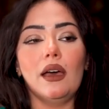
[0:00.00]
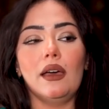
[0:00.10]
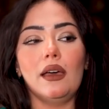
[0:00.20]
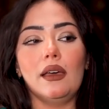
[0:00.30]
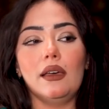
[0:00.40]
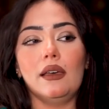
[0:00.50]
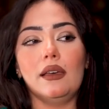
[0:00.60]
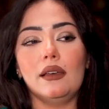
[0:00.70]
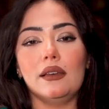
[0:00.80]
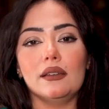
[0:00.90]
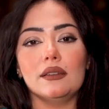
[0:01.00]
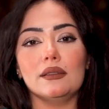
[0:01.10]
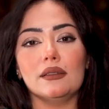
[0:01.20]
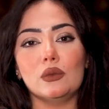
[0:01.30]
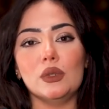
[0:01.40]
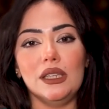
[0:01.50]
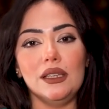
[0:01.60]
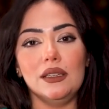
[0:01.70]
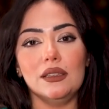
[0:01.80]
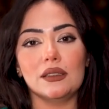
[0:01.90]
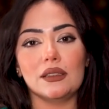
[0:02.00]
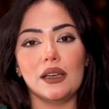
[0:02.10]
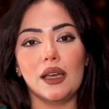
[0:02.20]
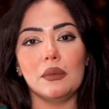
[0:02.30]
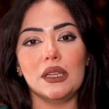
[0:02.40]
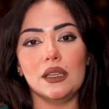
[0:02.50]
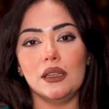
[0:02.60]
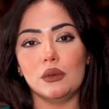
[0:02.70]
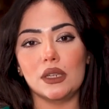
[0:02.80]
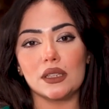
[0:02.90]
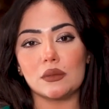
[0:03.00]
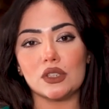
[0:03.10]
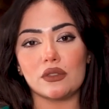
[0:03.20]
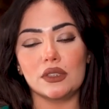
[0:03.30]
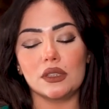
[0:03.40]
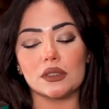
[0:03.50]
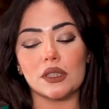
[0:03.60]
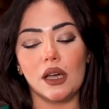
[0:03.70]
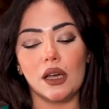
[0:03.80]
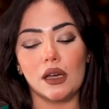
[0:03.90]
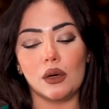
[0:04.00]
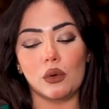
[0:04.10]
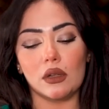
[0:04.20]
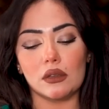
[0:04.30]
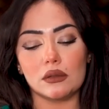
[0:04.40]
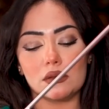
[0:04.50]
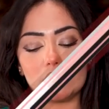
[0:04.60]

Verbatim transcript: آه، قولي لي اعمل ايه ولا انا ماشيه فيه ده صح او غلط